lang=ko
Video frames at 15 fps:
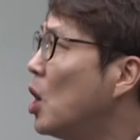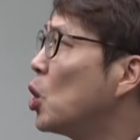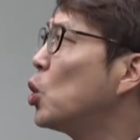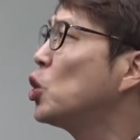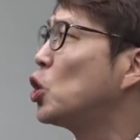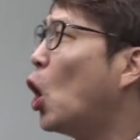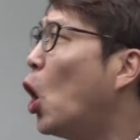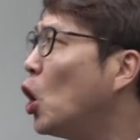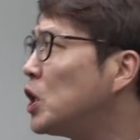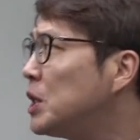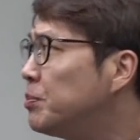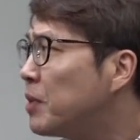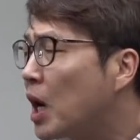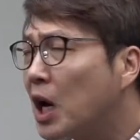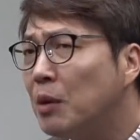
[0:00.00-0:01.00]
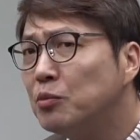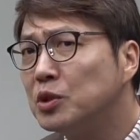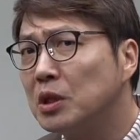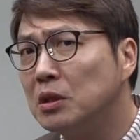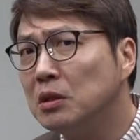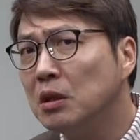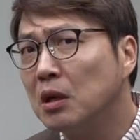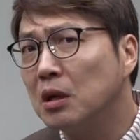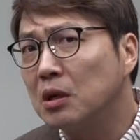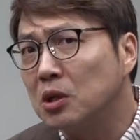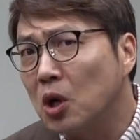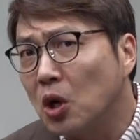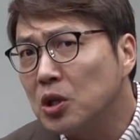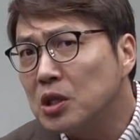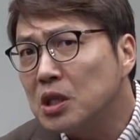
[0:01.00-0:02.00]
그리고 더 심각한 문제는
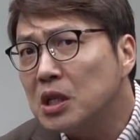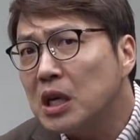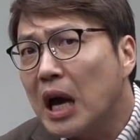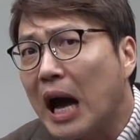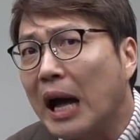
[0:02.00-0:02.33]
그렇지